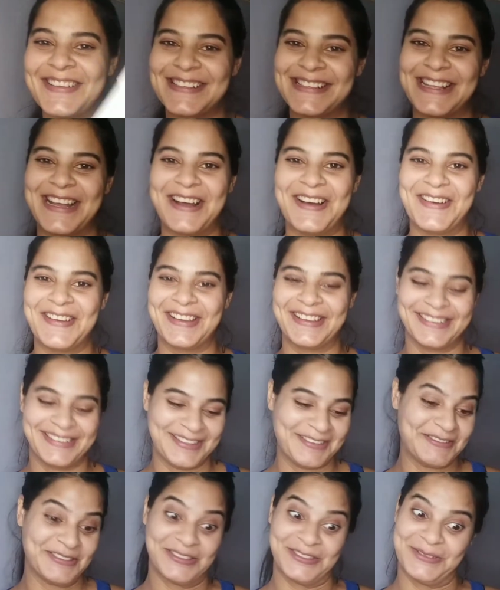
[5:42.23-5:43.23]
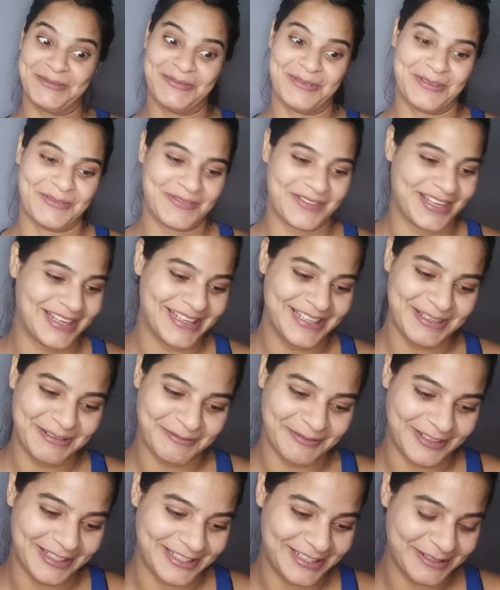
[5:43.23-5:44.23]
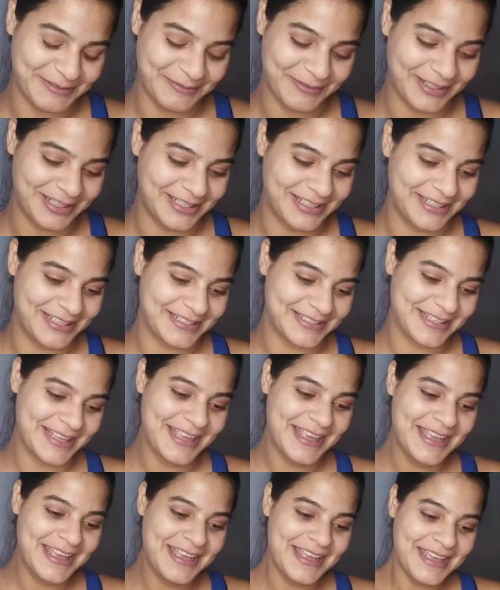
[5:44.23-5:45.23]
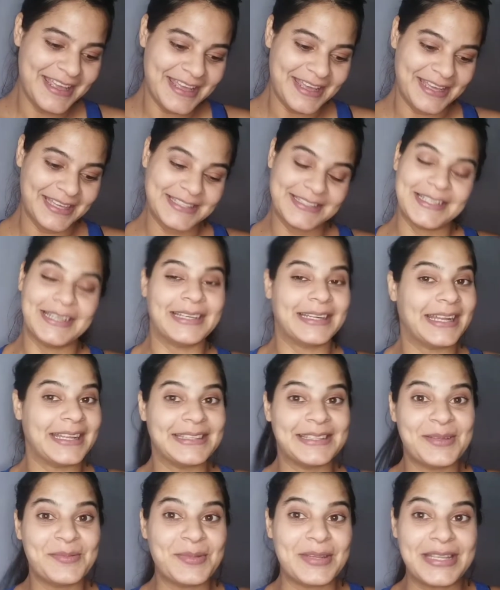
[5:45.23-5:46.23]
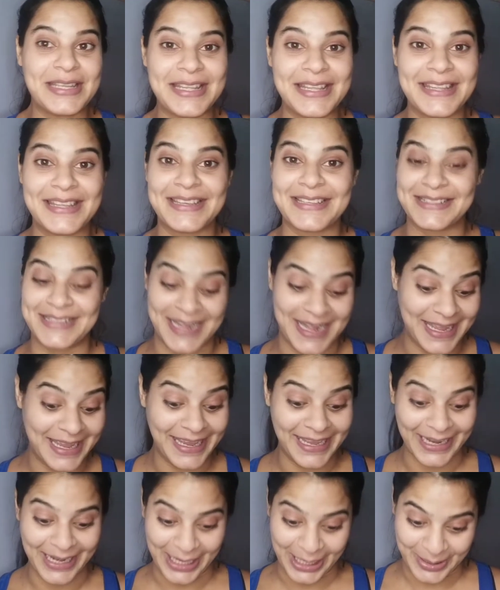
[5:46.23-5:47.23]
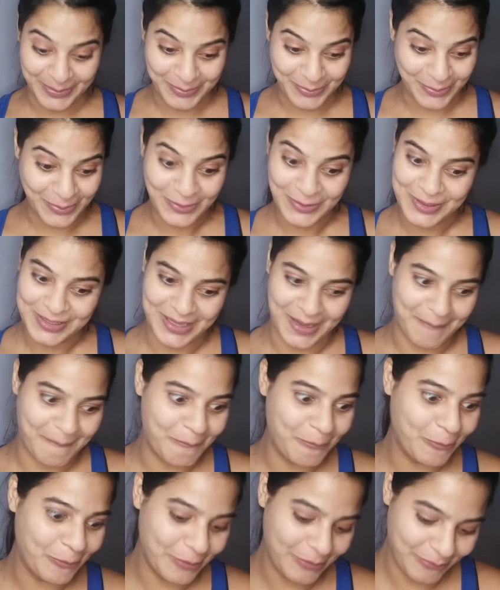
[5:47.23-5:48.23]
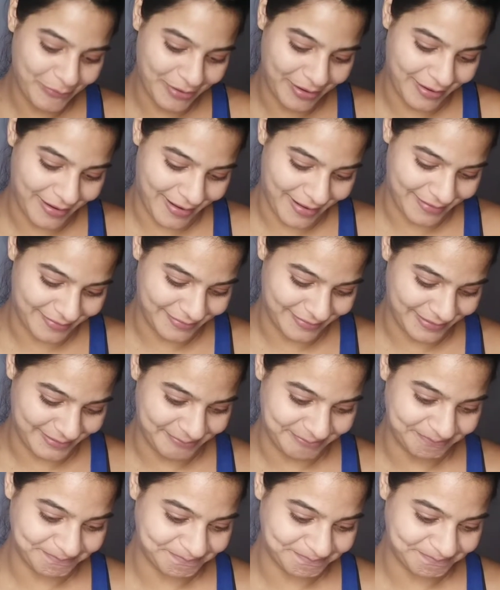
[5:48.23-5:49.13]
saben, súper feliz, feliz, feliz. Está grande mi niña, está hermosa, muy, muy grande.